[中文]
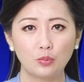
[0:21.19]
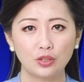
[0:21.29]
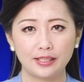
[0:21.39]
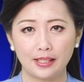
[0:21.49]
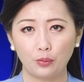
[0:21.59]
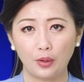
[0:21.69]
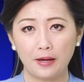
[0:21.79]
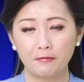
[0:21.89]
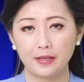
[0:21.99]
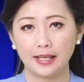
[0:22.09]
目前武
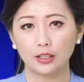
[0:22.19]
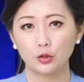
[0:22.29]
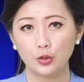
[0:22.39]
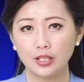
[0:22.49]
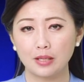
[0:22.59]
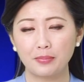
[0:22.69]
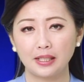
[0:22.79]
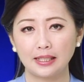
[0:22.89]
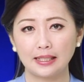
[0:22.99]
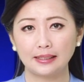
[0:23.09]
汉肺炎的确诊
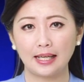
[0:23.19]
病例